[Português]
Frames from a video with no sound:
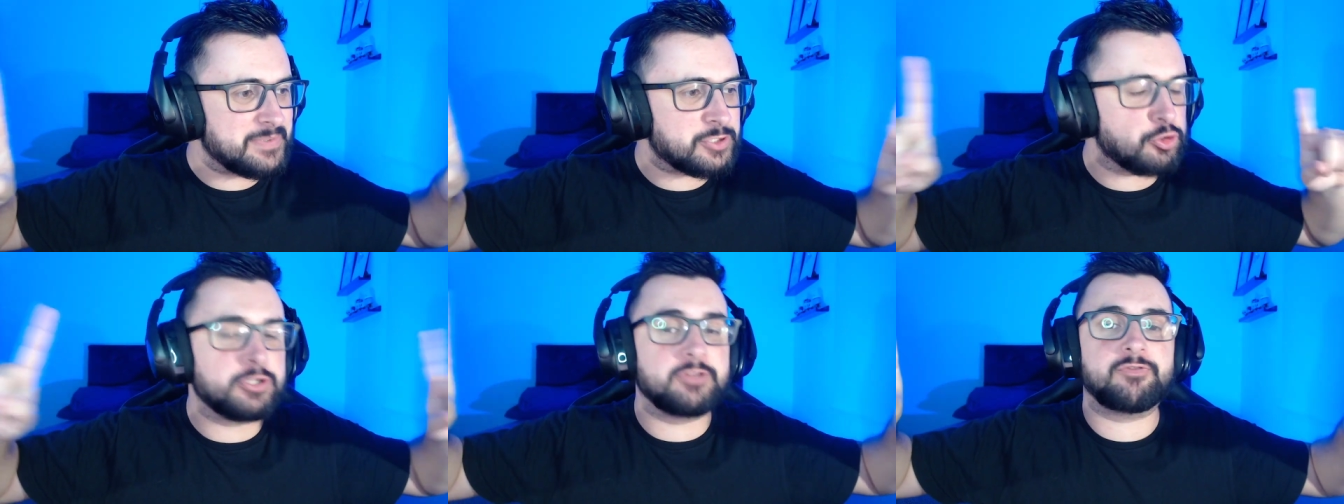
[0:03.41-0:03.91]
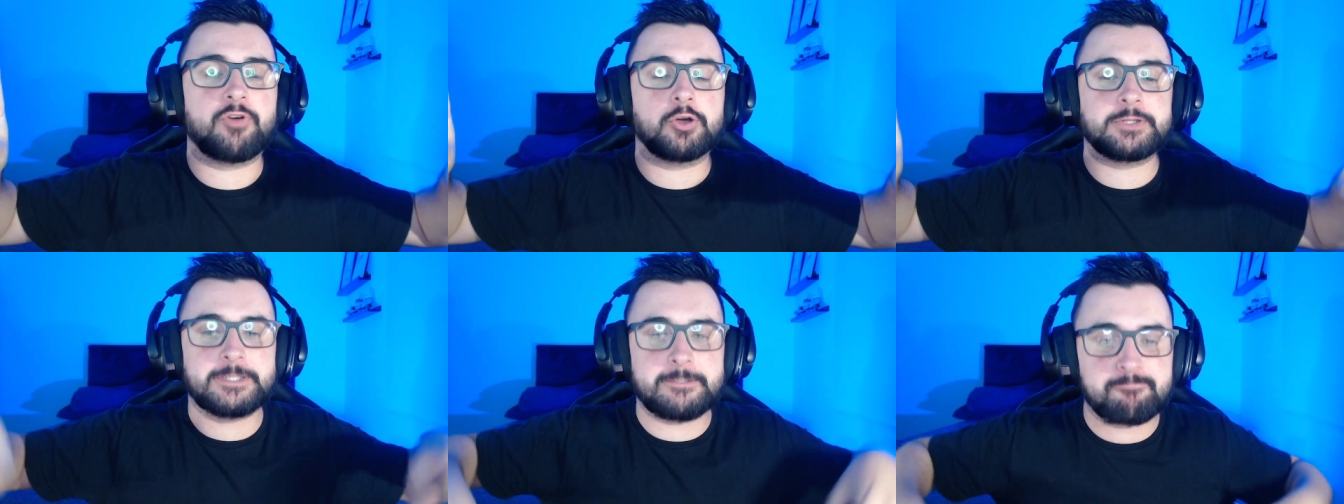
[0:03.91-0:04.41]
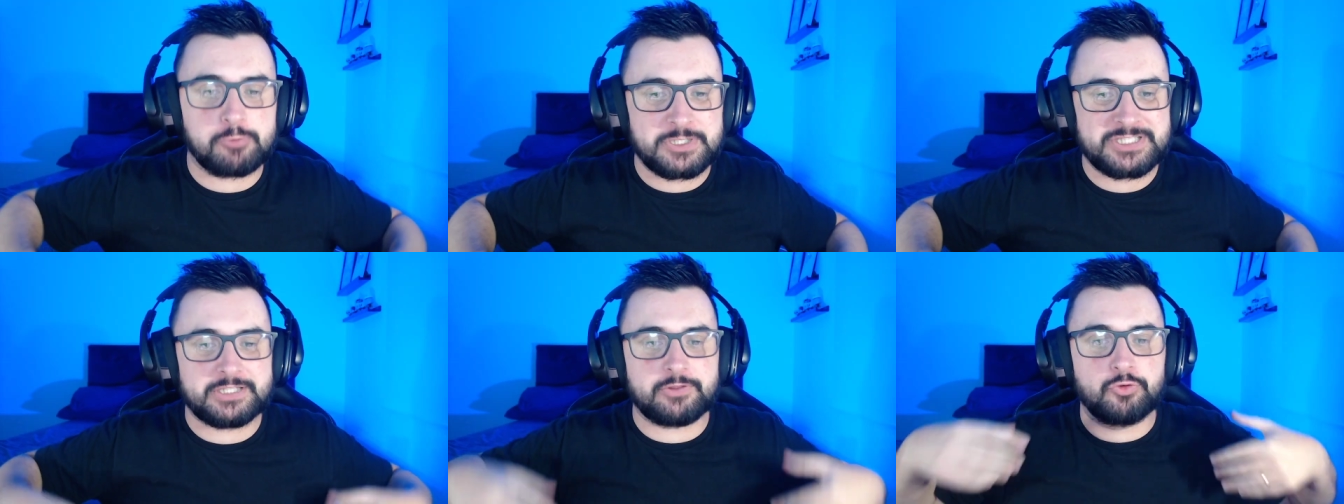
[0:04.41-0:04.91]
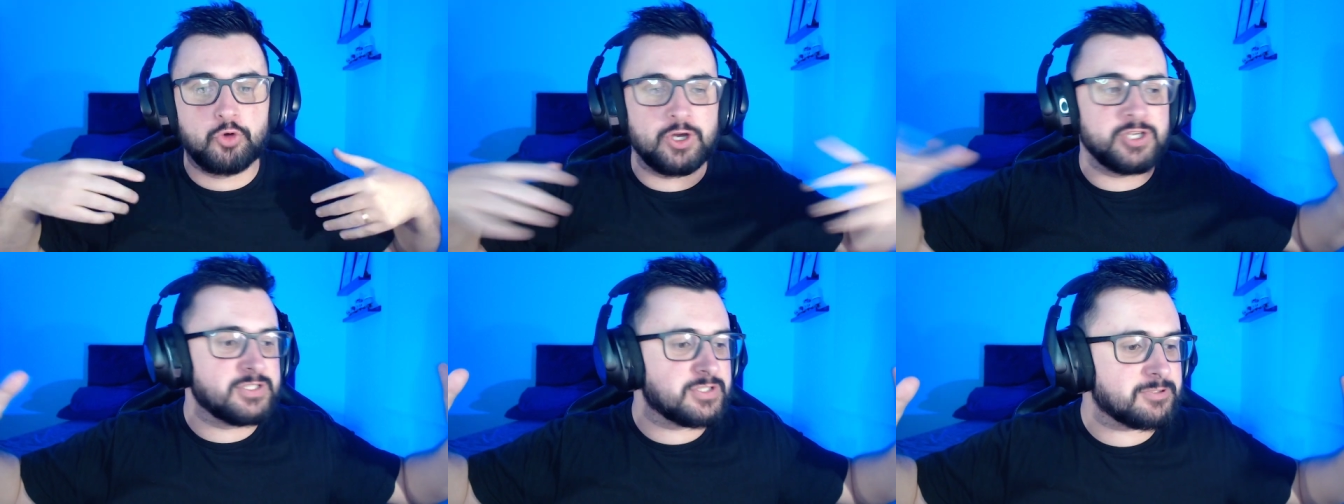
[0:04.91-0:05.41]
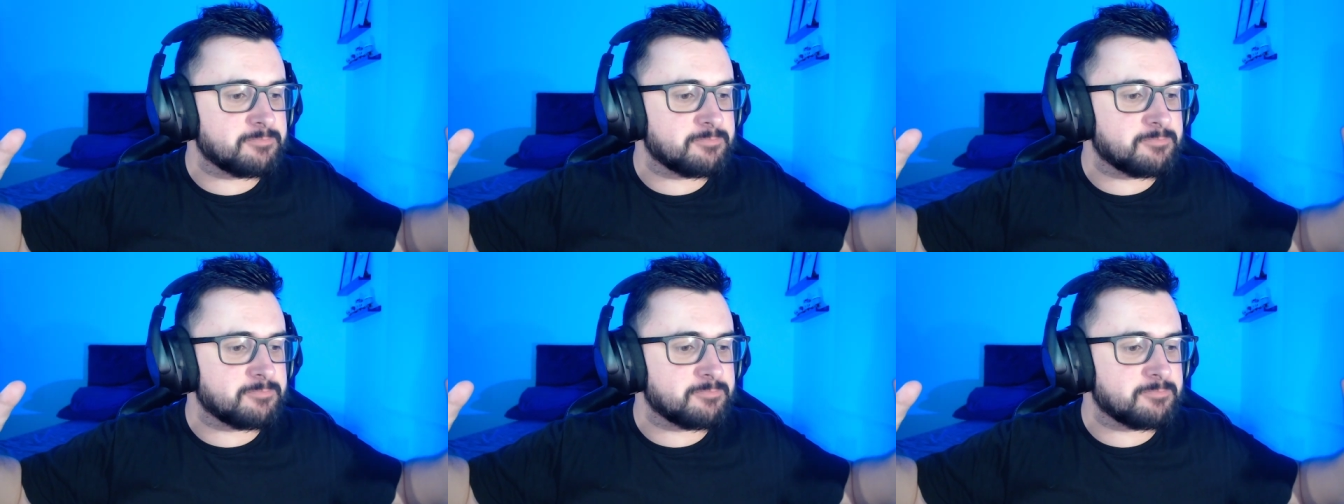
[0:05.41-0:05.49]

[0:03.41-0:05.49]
estou de volta depois de dois